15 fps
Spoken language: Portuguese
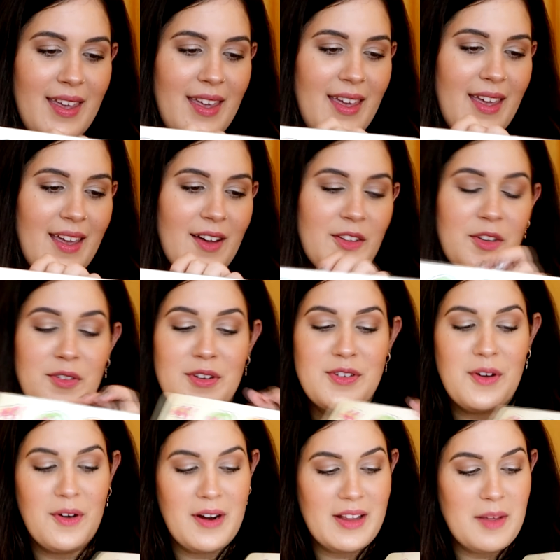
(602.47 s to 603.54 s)
E eu não
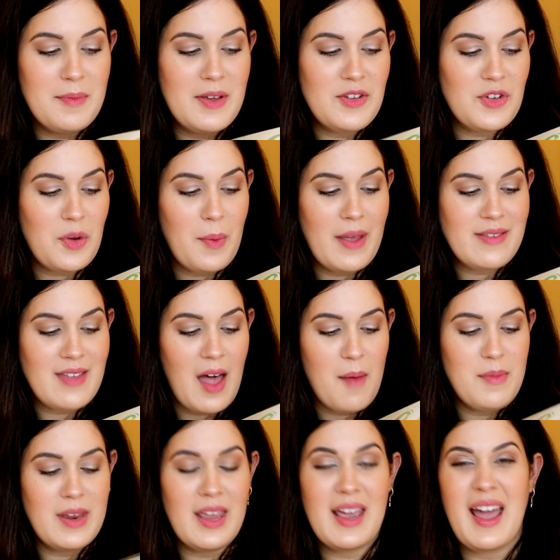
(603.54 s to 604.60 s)
vejo a hora também de começar a
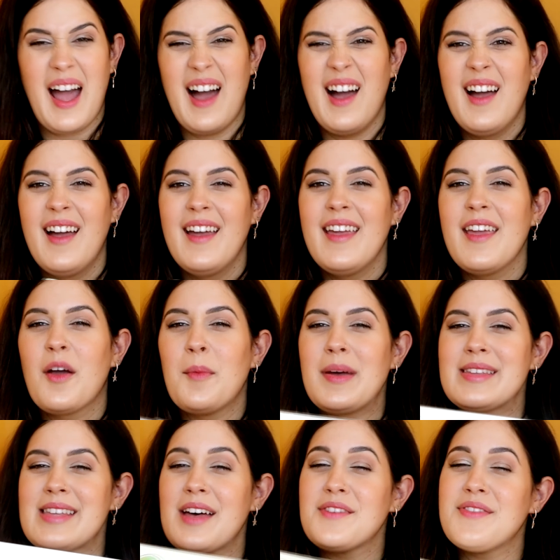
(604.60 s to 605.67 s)
brincar,
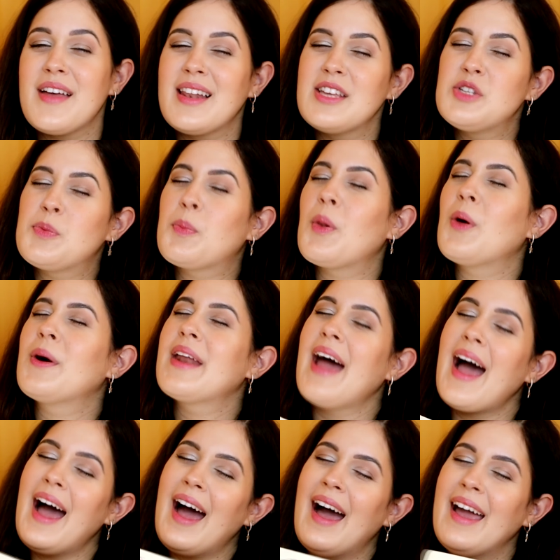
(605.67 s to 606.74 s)
começar a ver ela
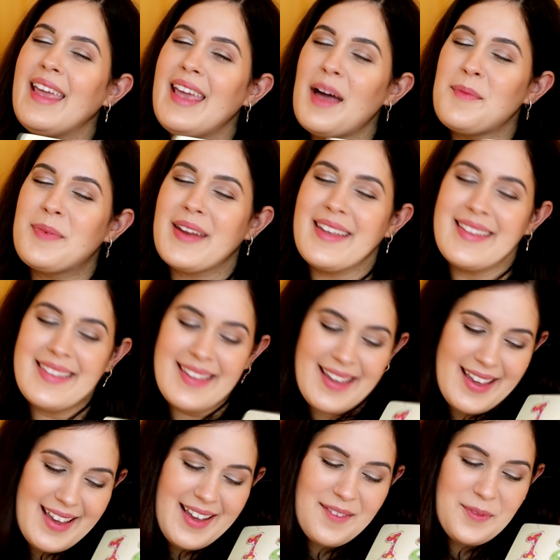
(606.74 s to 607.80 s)
explorar e
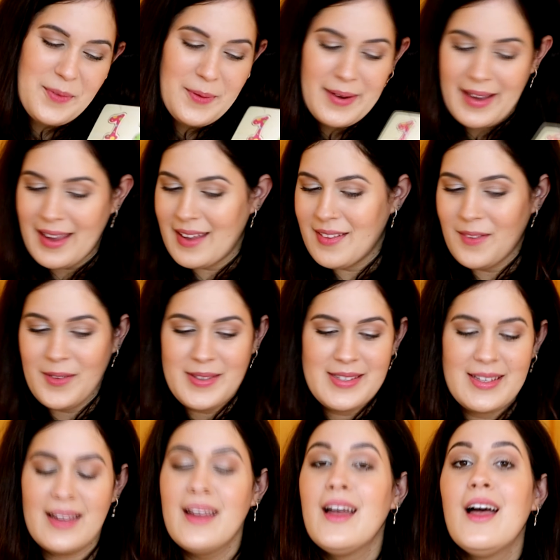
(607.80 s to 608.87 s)
aprender, porque,
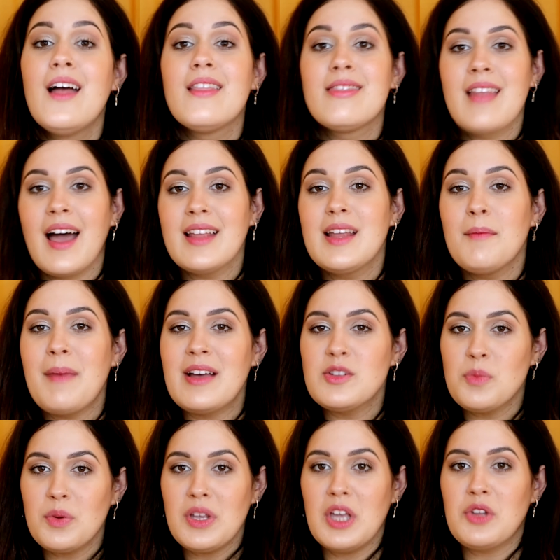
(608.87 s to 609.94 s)
nossa, nada é
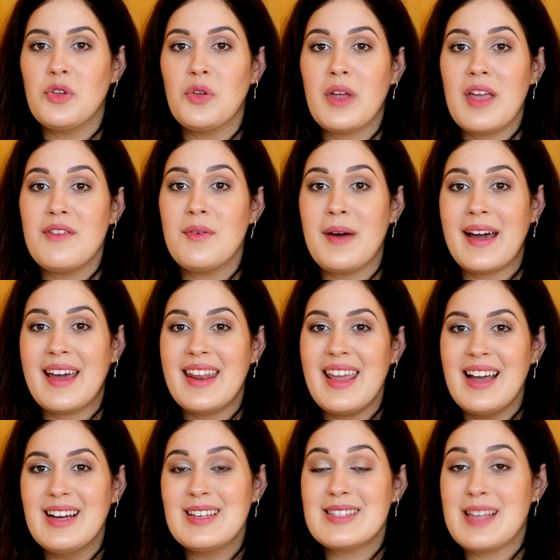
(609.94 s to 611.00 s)
mais bonito do que ver uma
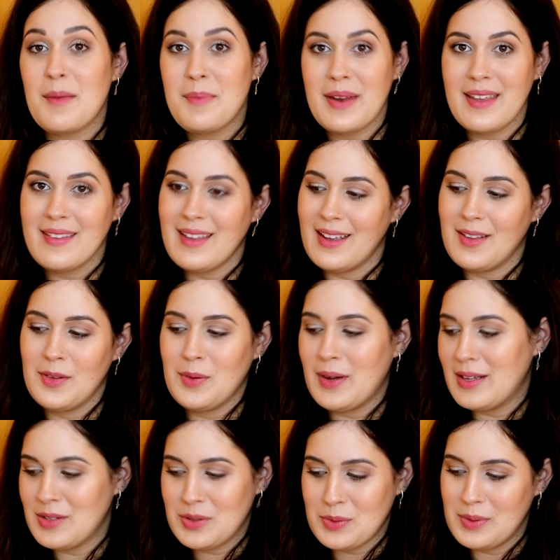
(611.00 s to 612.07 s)
criança aprendendo
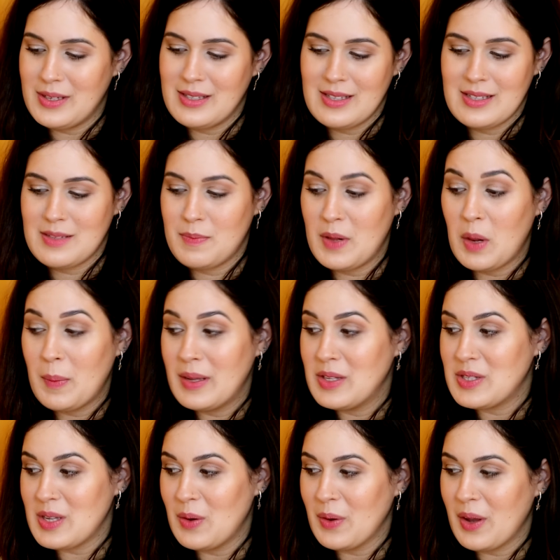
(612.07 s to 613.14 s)
as coisas. Pelo
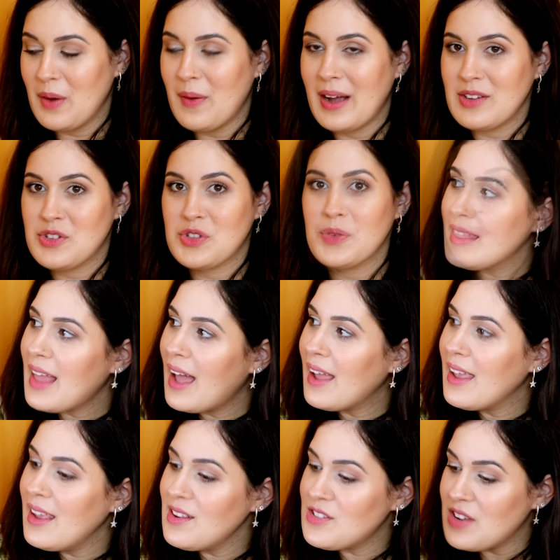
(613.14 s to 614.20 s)
menos é o que eu acho.
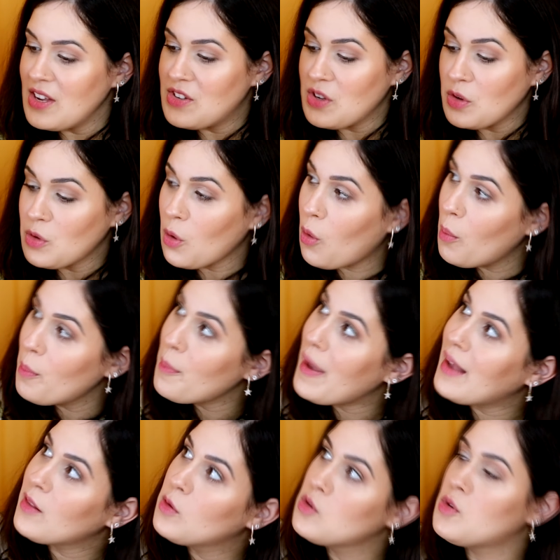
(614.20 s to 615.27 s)
Daí, gente, eu tô com
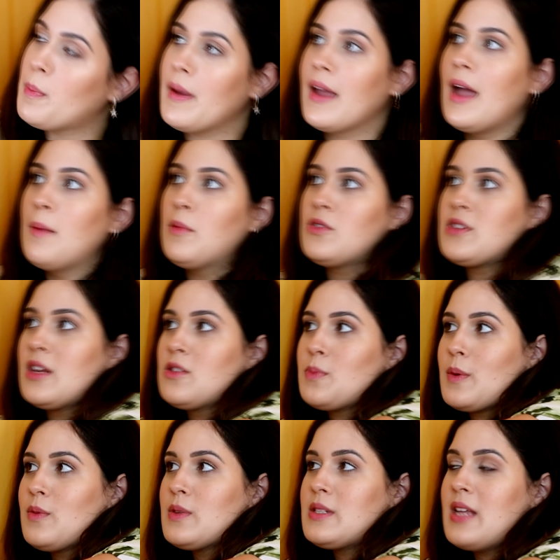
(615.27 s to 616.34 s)
medo de pegar e mostrar
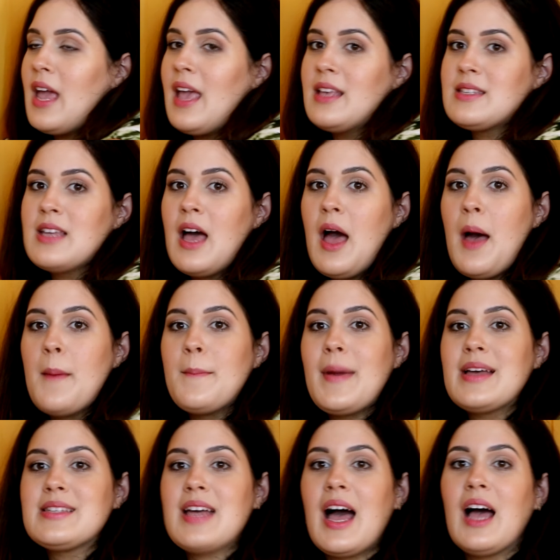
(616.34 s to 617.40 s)
isso pra vocês,
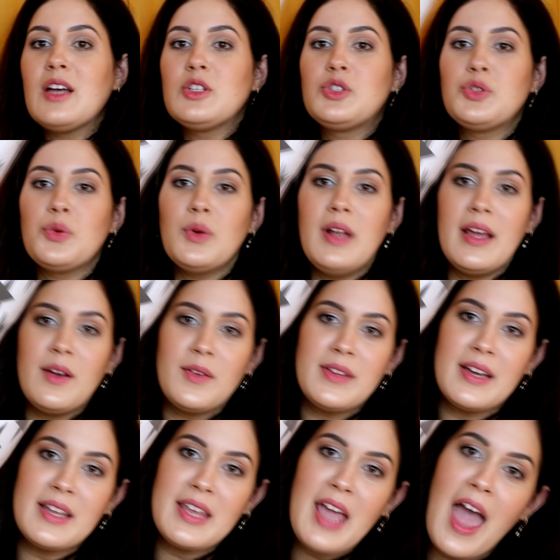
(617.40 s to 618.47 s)
mas a Júlia e o
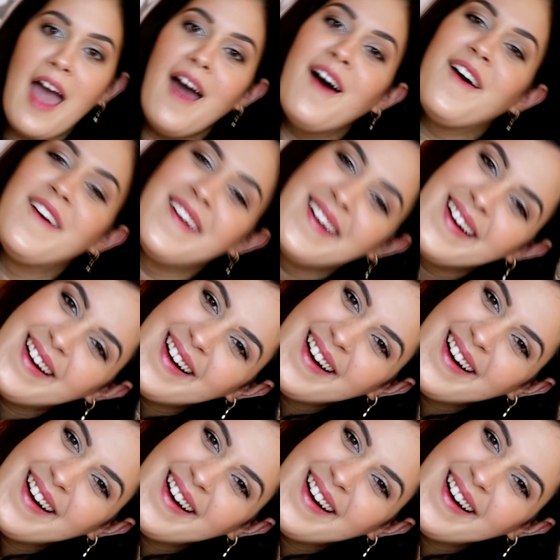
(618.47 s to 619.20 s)
Daniel,